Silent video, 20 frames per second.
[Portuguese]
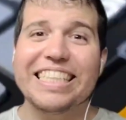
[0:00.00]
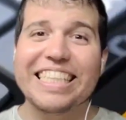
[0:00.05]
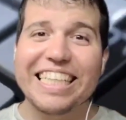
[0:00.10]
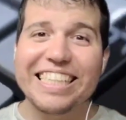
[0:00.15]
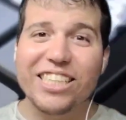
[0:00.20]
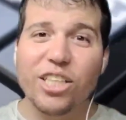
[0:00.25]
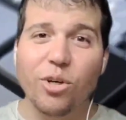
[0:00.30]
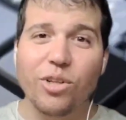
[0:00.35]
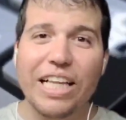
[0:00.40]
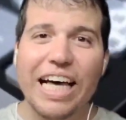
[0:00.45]
deixar
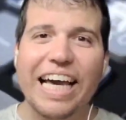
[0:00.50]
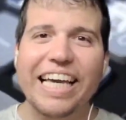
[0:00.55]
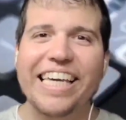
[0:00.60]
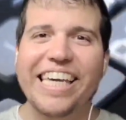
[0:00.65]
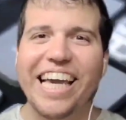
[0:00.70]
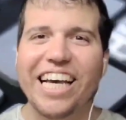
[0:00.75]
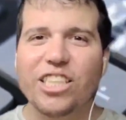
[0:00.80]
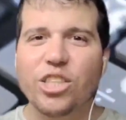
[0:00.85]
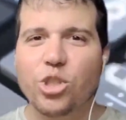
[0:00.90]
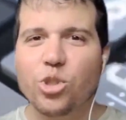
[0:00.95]
seu
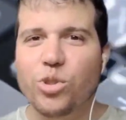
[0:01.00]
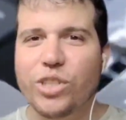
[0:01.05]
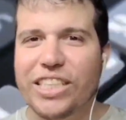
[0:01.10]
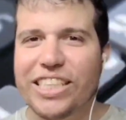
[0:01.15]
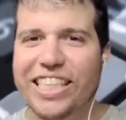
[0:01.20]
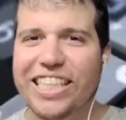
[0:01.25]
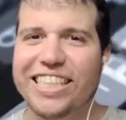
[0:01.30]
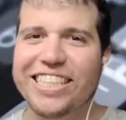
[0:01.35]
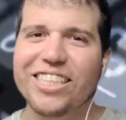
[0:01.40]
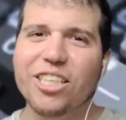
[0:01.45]
like e a sua
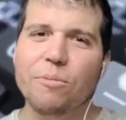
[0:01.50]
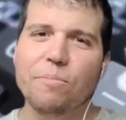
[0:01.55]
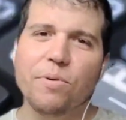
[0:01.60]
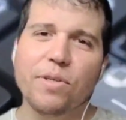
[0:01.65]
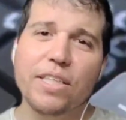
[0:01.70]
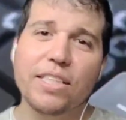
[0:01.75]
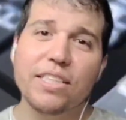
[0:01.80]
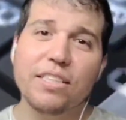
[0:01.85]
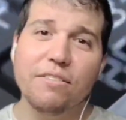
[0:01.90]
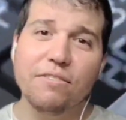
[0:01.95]
inscrição,
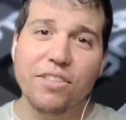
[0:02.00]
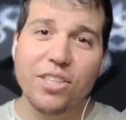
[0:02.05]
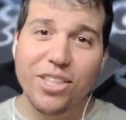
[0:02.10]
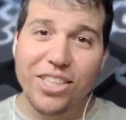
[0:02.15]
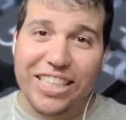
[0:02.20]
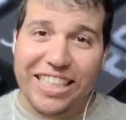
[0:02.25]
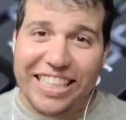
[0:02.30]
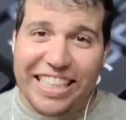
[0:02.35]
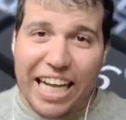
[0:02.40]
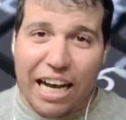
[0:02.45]
porque esse
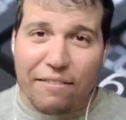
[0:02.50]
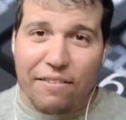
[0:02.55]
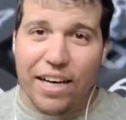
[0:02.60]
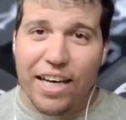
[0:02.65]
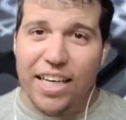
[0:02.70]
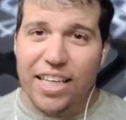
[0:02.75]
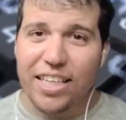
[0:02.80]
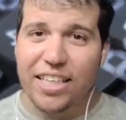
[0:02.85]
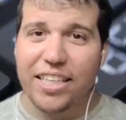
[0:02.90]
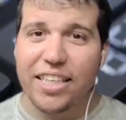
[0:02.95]
vídeo estava
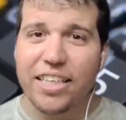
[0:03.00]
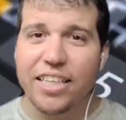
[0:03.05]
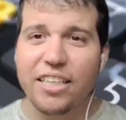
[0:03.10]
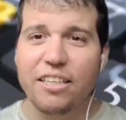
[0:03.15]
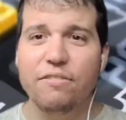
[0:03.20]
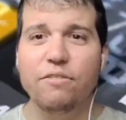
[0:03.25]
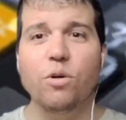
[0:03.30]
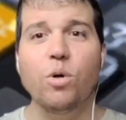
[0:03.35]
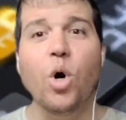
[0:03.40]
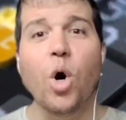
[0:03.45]

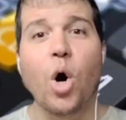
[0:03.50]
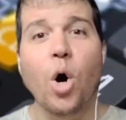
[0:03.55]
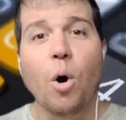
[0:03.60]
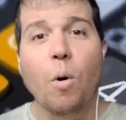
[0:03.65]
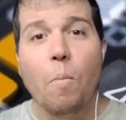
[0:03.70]
incrível.